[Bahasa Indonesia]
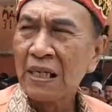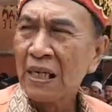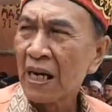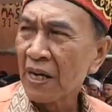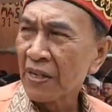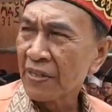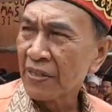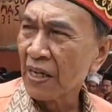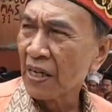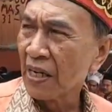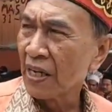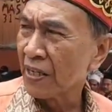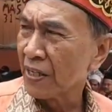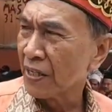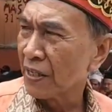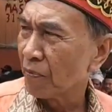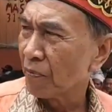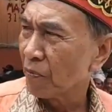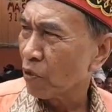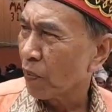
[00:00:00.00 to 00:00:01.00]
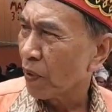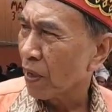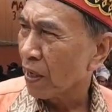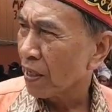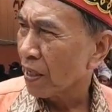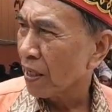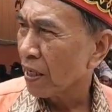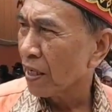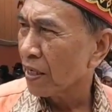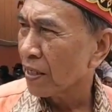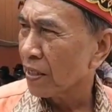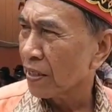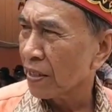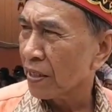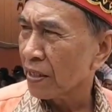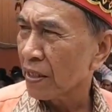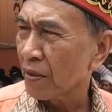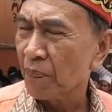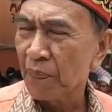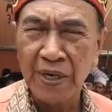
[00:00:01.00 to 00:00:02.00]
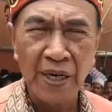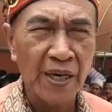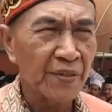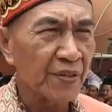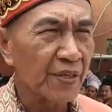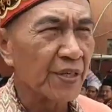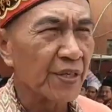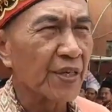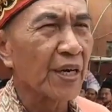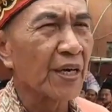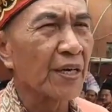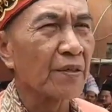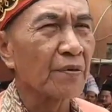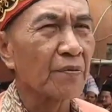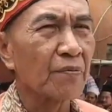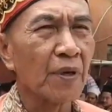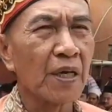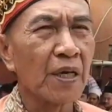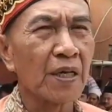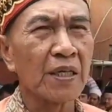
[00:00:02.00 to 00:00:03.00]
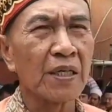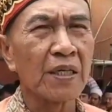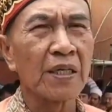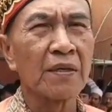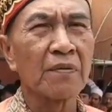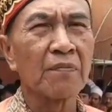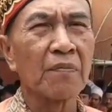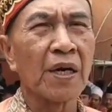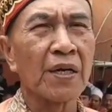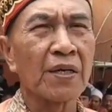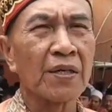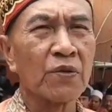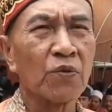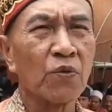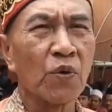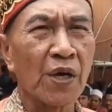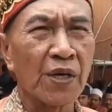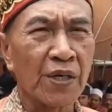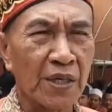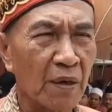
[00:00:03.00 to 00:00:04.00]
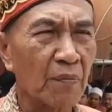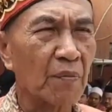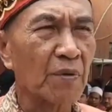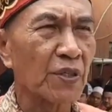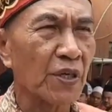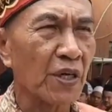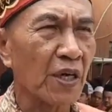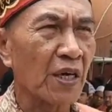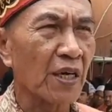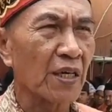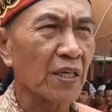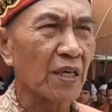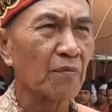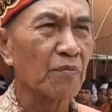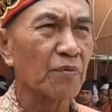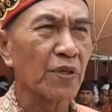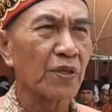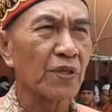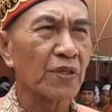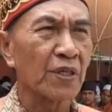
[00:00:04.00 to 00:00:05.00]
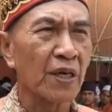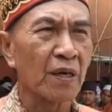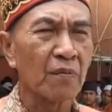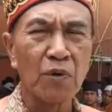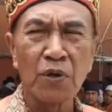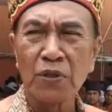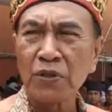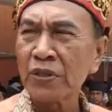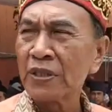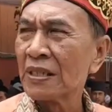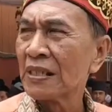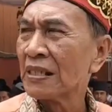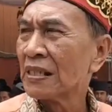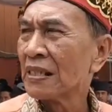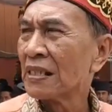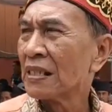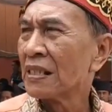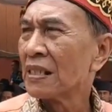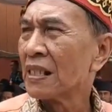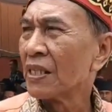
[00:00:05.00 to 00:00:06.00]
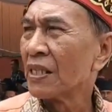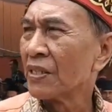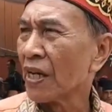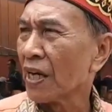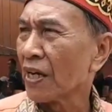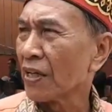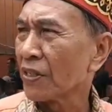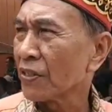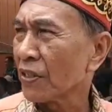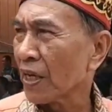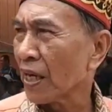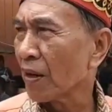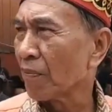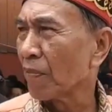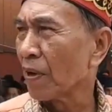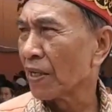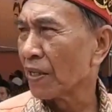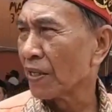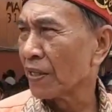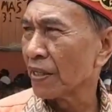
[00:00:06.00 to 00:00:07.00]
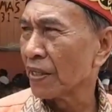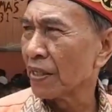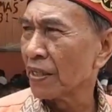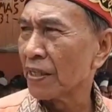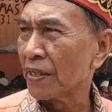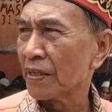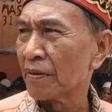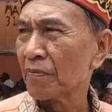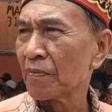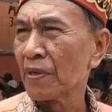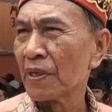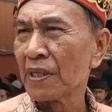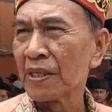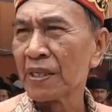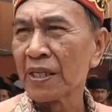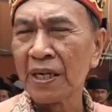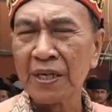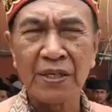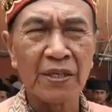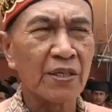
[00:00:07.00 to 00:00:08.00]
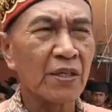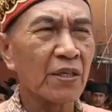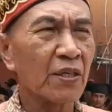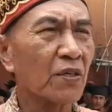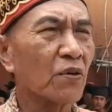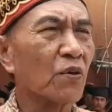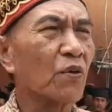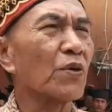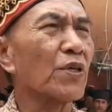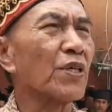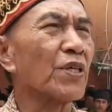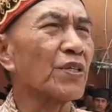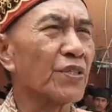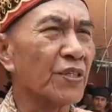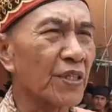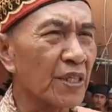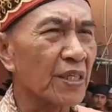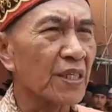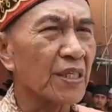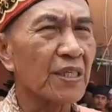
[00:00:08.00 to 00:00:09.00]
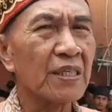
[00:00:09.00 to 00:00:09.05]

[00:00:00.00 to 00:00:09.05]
adalah ini merupakan keprihatinan bagi warga masyarakat Kabupaten Tenggamus yang selama ini melihat kondisi